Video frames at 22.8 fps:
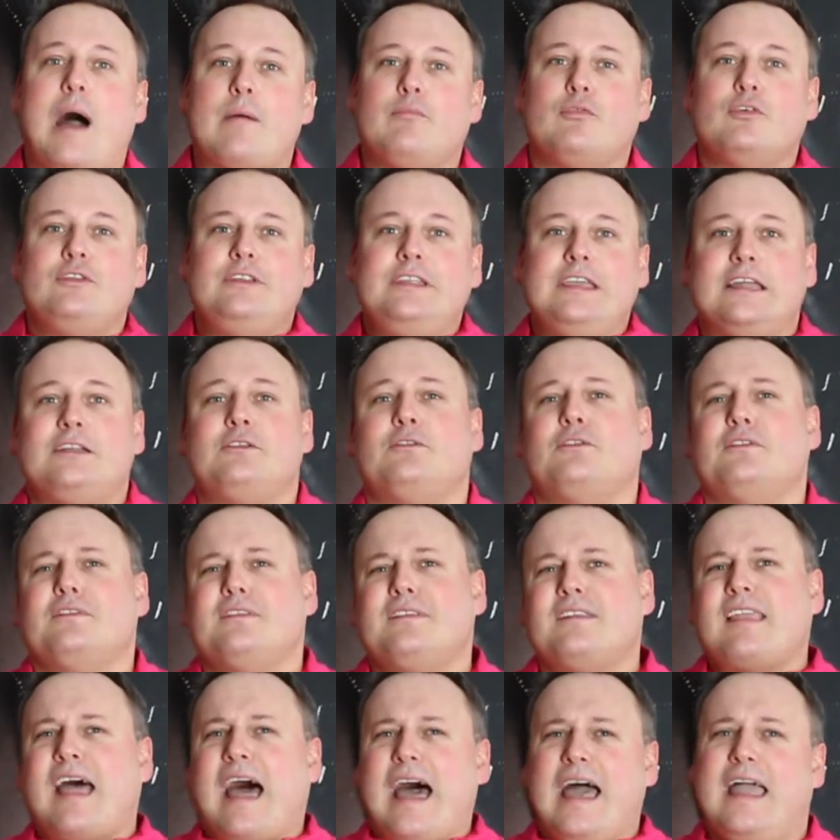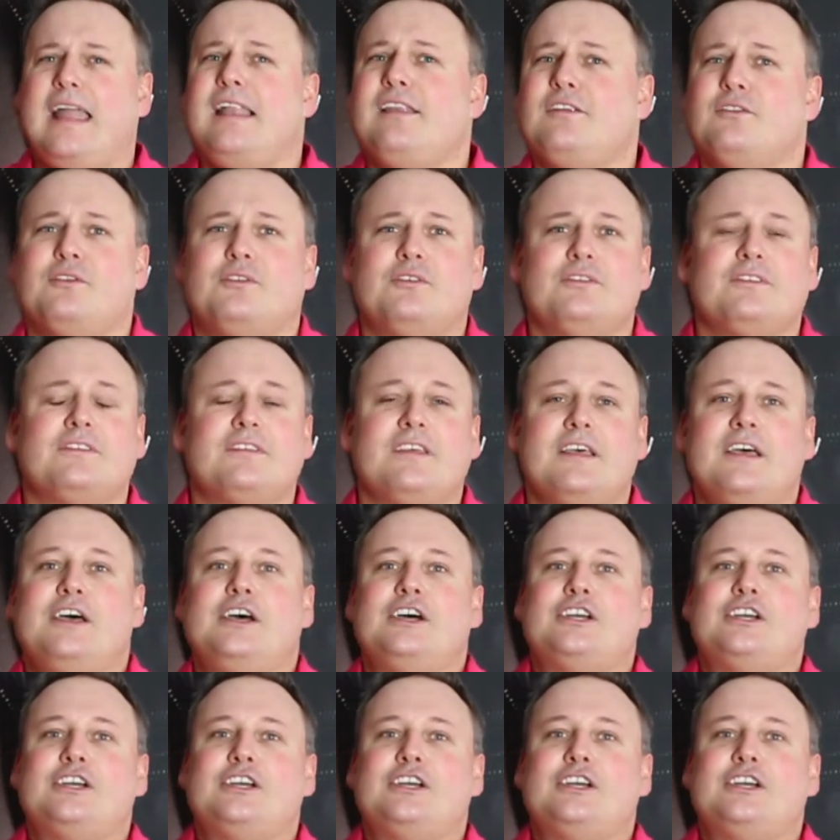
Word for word: Abonniert uns, teilt uns,